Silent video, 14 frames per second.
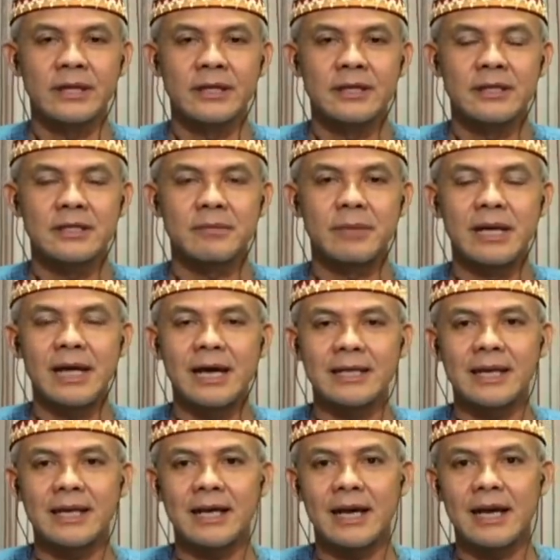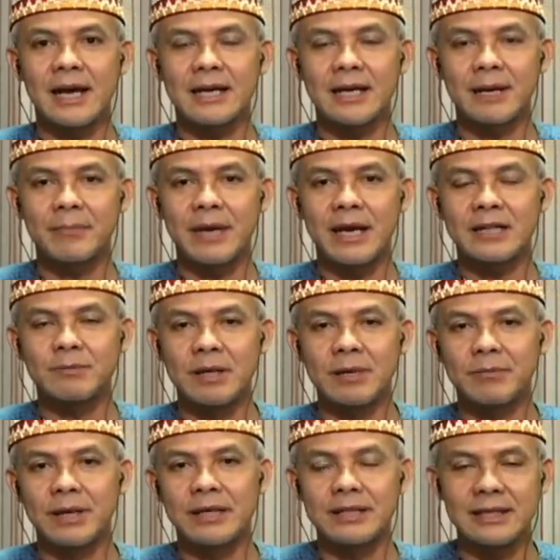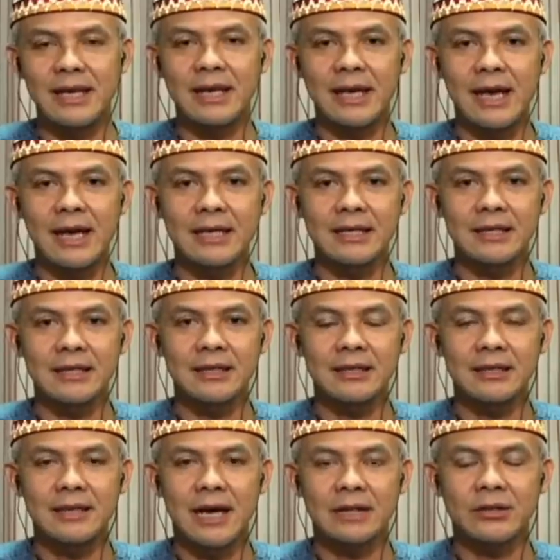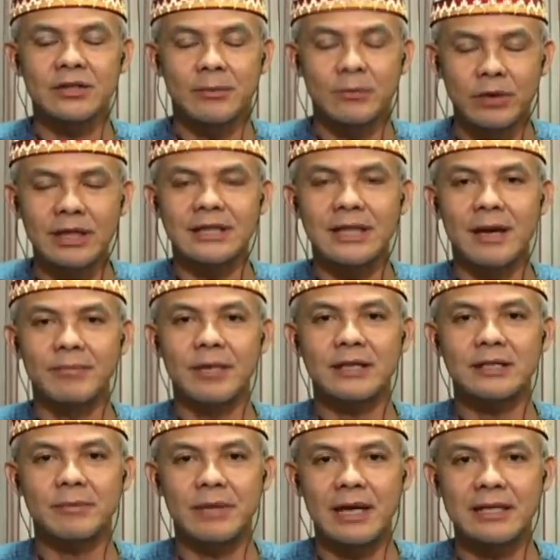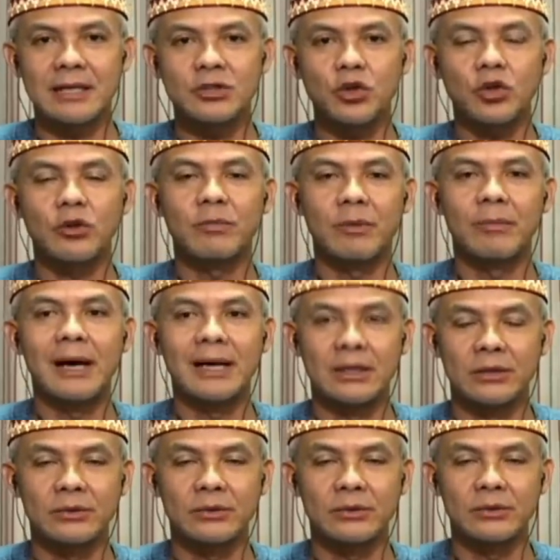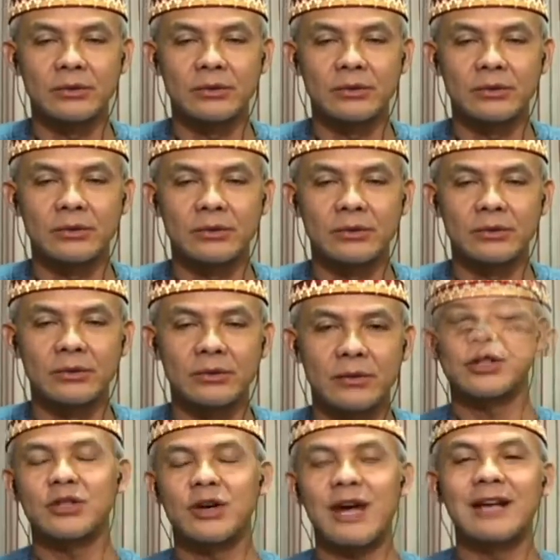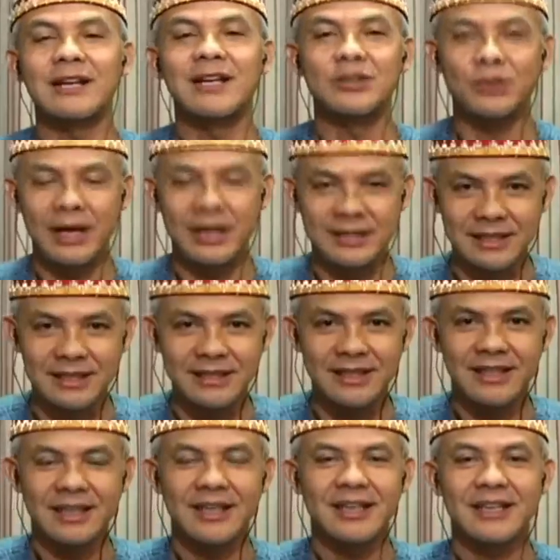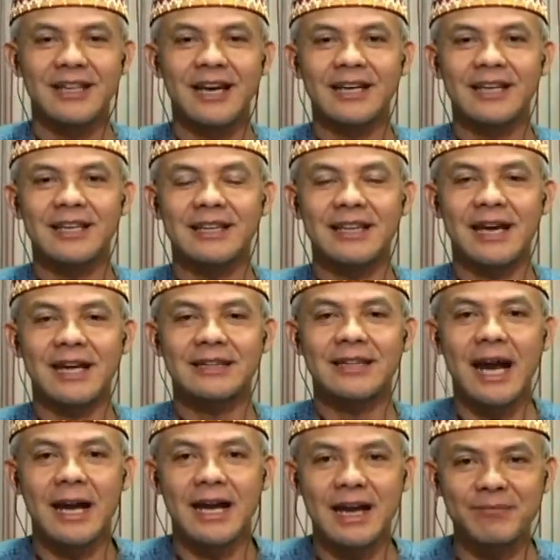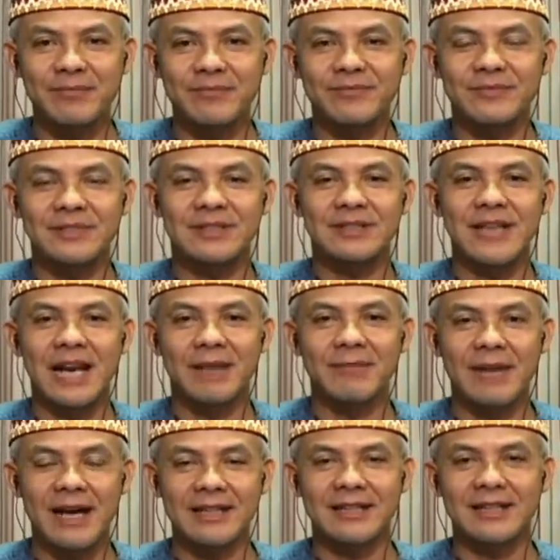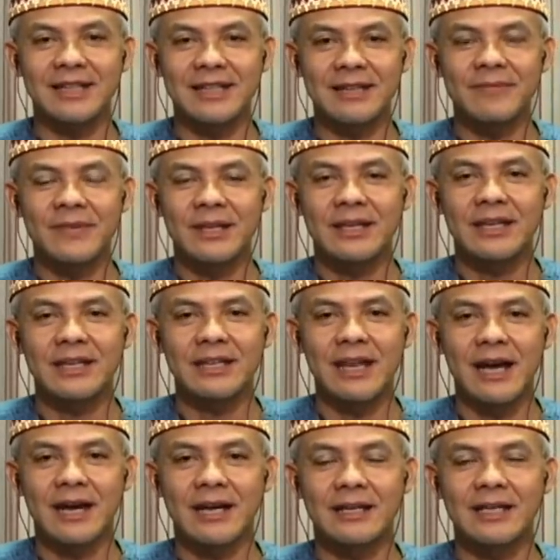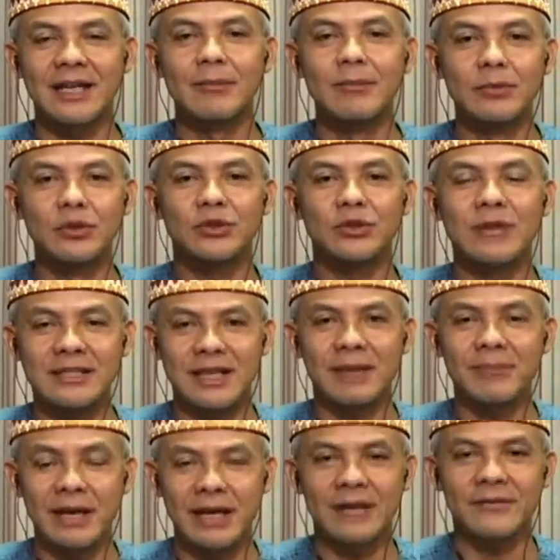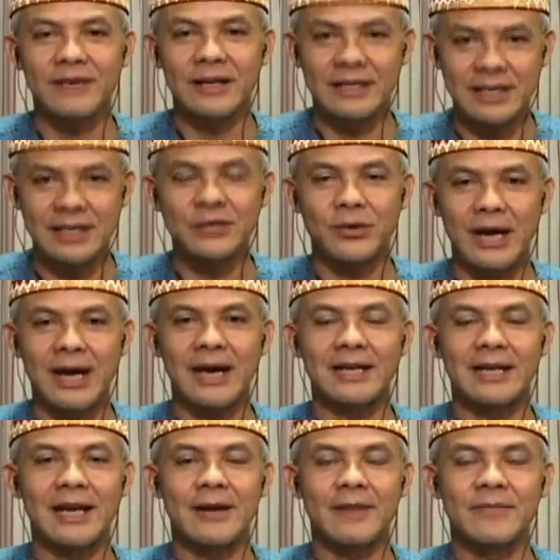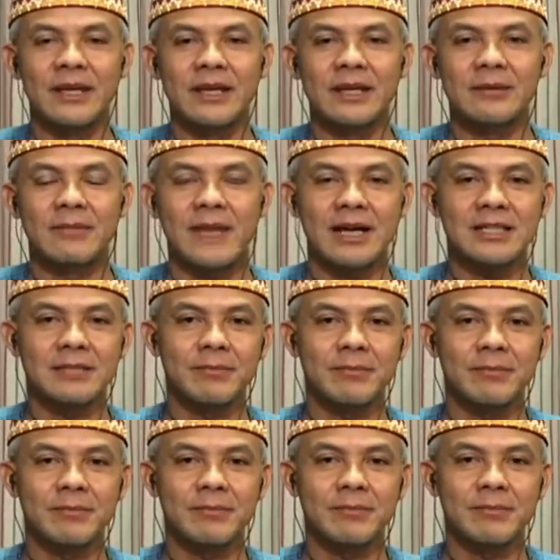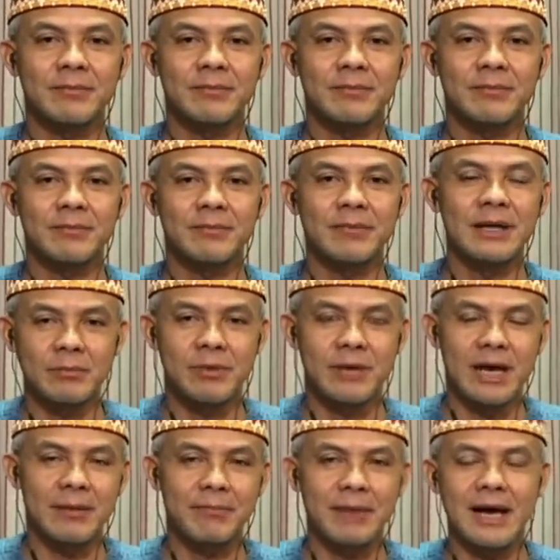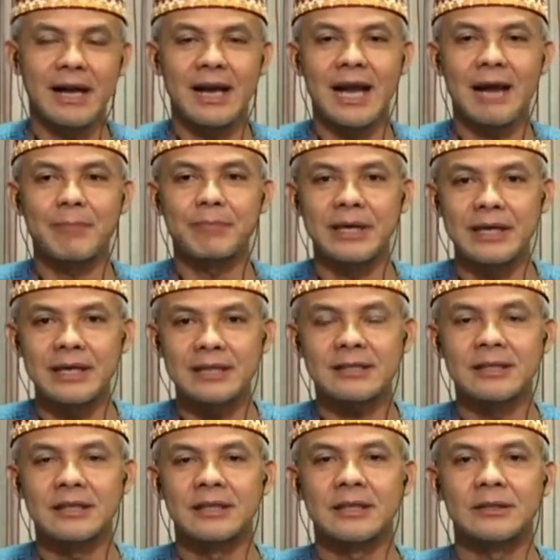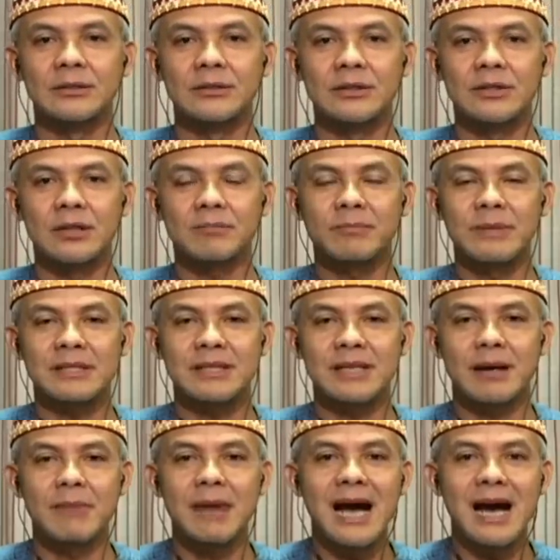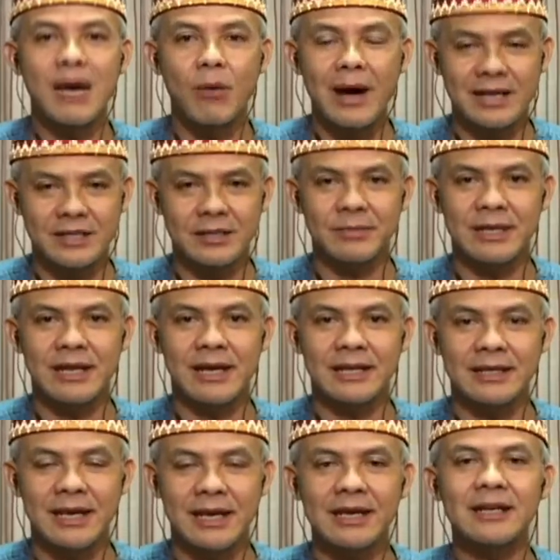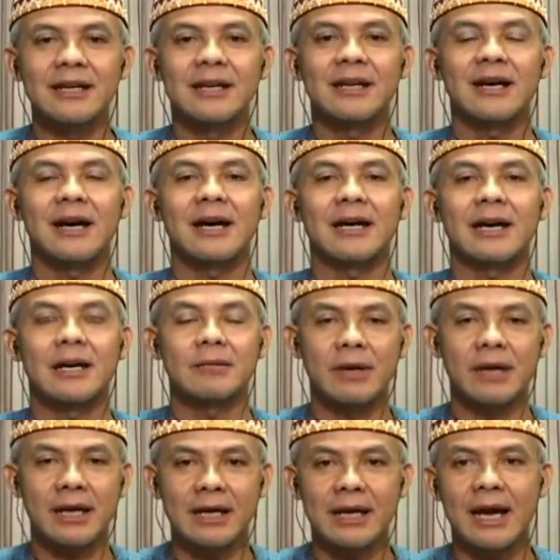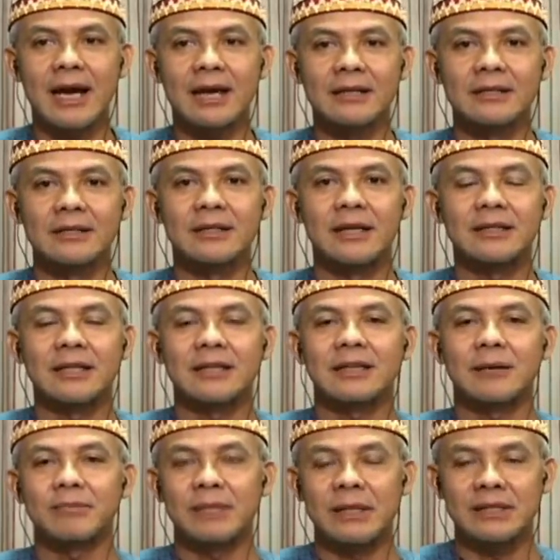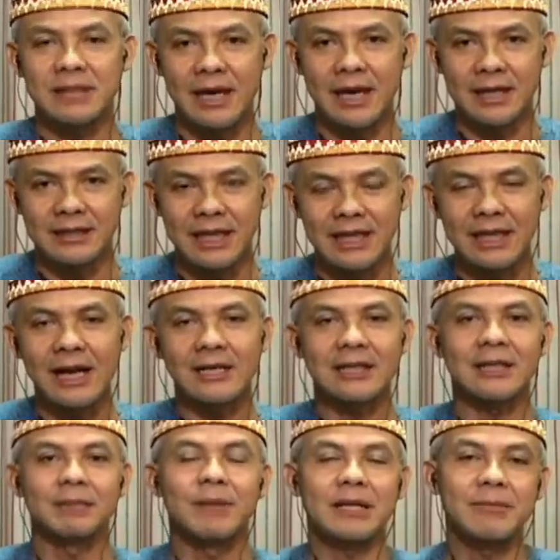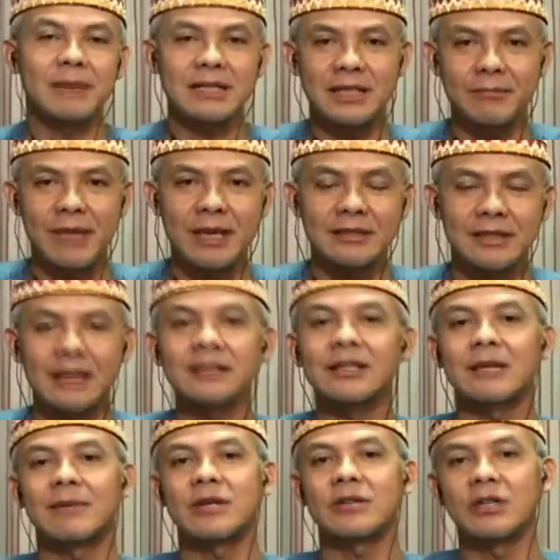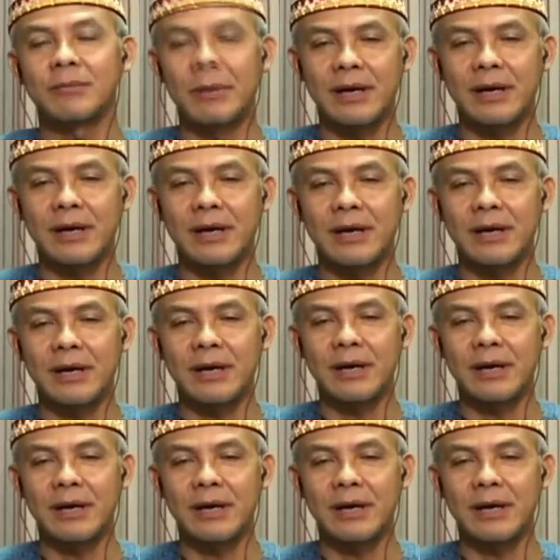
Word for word: sebenarnya dengan ada psbb di dki atau jabodetabek sebenarnya cukup membantu yang bocor bocor ada juga sih yang kita tangkap dalam arti kita nemu sudah sampai level desa juga ada. Maka sebenarnya kita membuat beberapa lapis untuk bisa mengawal sebenarnya agar mereka tetap bisa tinggal di tempat masing-masing termasuk di perantauan.